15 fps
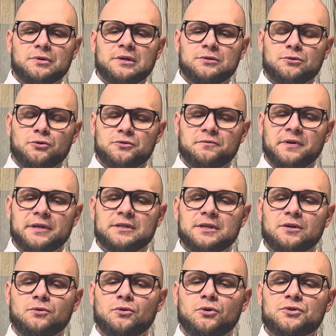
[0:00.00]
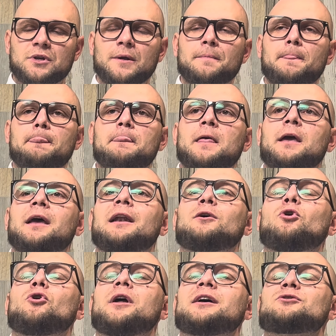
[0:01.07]
estos versículos, el
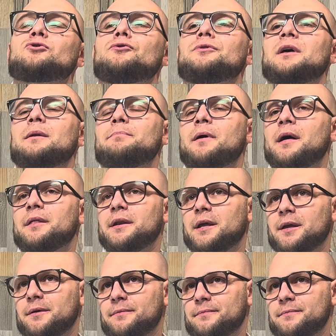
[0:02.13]
corazón del Padre.